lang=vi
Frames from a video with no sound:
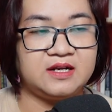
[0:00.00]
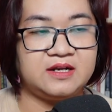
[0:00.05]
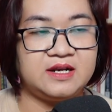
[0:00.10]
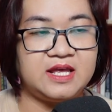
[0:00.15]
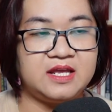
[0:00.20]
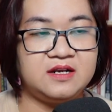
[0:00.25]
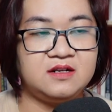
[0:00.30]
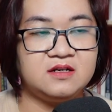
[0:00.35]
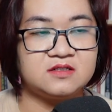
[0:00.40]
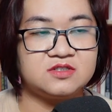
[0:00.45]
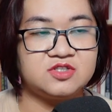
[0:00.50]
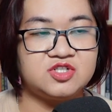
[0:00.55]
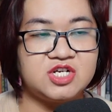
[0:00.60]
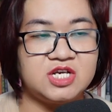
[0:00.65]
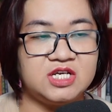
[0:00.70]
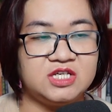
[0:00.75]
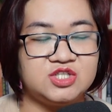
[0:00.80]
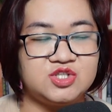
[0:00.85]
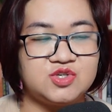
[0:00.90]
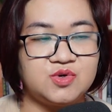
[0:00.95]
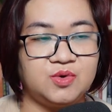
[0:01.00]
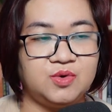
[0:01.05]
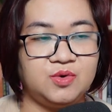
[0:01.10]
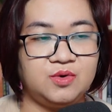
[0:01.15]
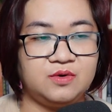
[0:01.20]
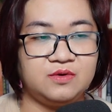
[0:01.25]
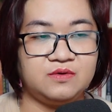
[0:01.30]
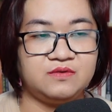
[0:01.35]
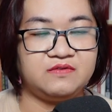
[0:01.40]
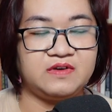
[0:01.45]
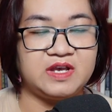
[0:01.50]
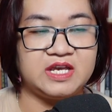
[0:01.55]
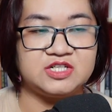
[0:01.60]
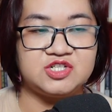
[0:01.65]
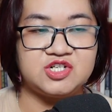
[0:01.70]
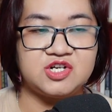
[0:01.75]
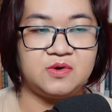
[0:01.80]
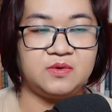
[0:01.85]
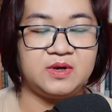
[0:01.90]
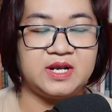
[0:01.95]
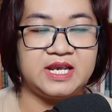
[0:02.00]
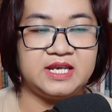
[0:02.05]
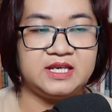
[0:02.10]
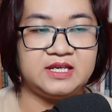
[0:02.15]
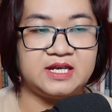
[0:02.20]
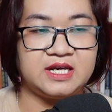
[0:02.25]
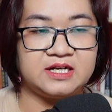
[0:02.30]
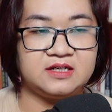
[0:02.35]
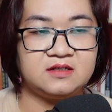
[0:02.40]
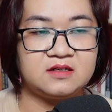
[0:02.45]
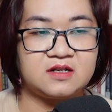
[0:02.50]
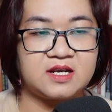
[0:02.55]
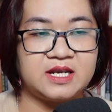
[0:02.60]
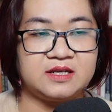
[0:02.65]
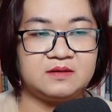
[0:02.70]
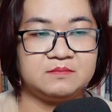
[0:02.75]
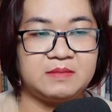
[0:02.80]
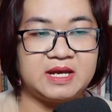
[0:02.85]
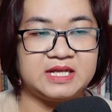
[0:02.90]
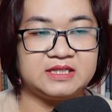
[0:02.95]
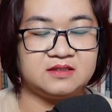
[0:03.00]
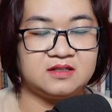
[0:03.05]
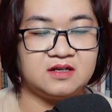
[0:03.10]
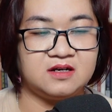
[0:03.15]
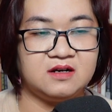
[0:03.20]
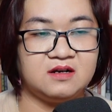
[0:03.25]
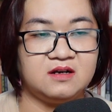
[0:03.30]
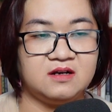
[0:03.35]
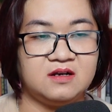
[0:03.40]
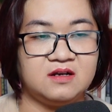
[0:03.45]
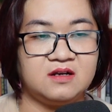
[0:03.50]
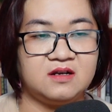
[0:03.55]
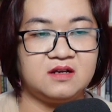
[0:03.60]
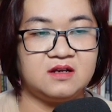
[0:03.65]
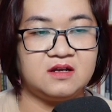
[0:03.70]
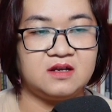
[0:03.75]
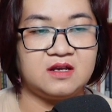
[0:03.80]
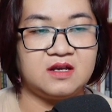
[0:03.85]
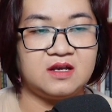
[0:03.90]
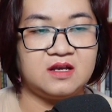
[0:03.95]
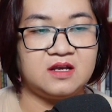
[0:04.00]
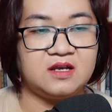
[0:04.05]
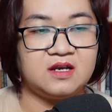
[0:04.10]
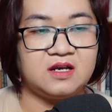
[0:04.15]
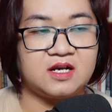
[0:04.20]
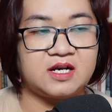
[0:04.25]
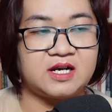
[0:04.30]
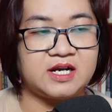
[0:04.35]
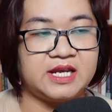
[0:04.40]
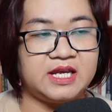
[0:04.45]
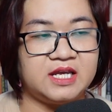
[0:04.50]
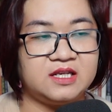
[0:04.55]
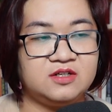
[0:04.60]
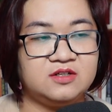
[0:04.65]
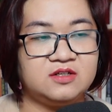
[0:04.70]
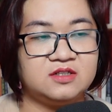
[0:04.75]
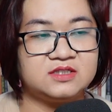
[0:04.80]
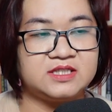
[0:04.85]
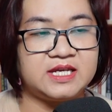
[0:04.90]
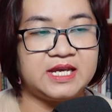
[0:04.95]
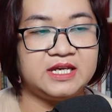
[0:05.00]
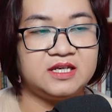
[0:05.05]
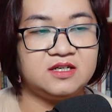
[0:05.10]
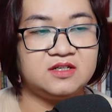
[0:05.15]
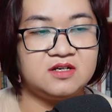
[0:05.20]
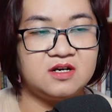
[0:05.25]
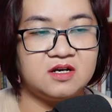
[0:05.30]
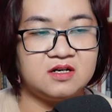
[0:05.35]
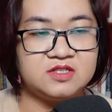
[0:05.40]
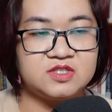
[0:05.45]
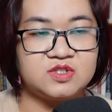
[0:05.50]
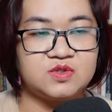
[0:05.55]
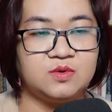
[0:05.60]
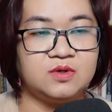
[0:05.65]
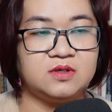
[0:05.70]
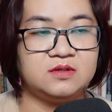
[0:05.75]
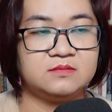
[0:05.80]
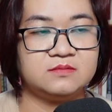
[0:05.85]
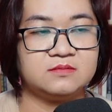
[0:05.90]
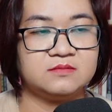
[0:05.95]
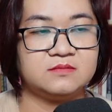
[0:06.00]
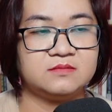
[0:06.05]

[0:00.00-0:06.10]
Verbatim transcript: đã được trì chú và treo ngay ngắn cạnh bàn thờ, khẽ đưa tay gỡ xuống.